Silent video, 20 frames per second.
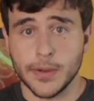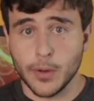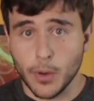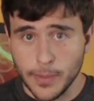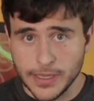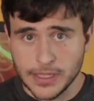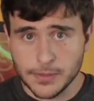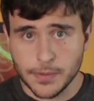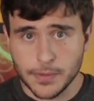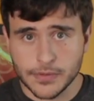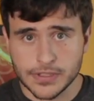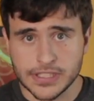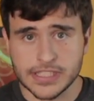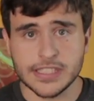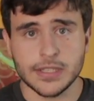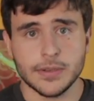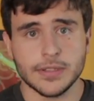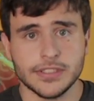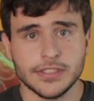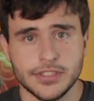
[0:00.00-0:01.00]
recomendo para vocês
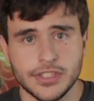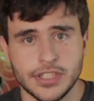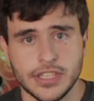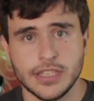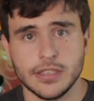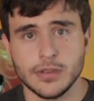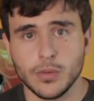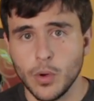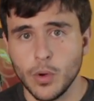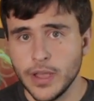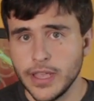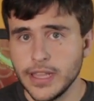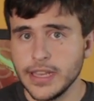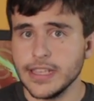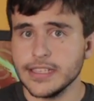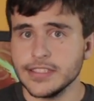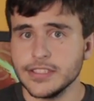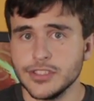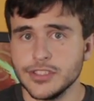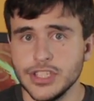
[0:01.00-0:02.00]
que não assistirem, correrem
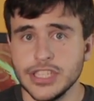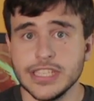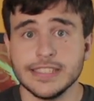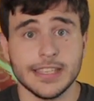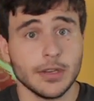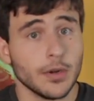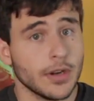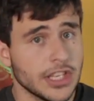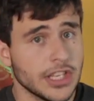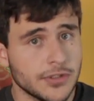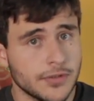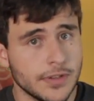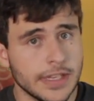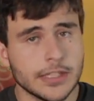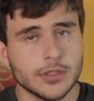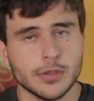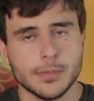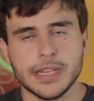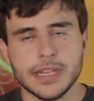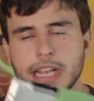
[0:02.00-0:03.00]
e assistirem. Tem no
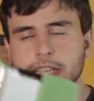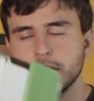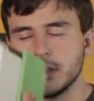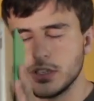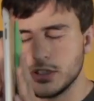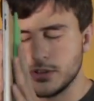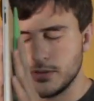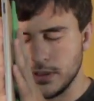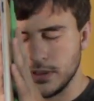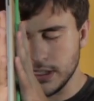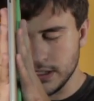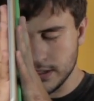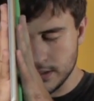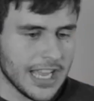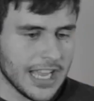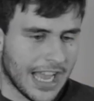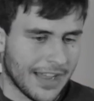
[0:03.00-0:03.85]
Netflix, obrigado Netflix.